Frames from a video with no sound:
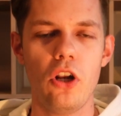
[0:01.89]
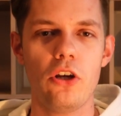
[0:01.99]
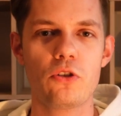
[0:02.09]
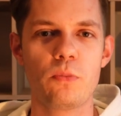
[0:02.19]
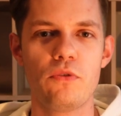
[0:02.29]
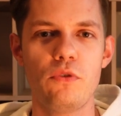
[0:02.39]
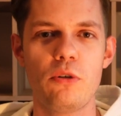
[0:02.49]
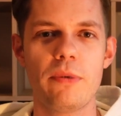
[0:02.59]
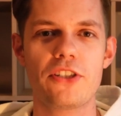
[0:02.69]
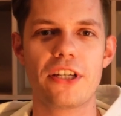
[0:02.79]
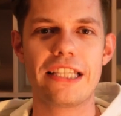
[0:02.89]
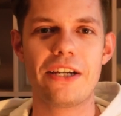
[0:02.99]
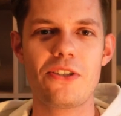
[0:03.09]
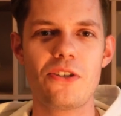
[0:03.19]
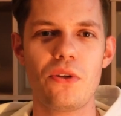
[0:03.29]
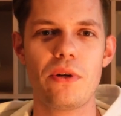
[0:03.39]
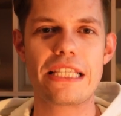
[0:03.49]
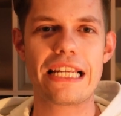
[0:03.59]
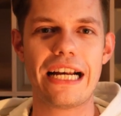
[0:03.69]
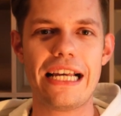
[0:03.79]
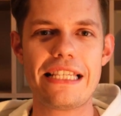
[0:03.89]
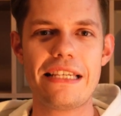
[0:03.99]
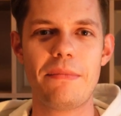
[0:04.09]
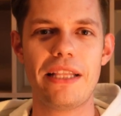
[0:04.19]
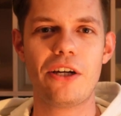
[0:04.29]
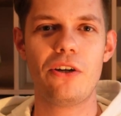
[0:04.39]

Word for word: już po dwóch meczach tego sezonu Ekstraklasy ma na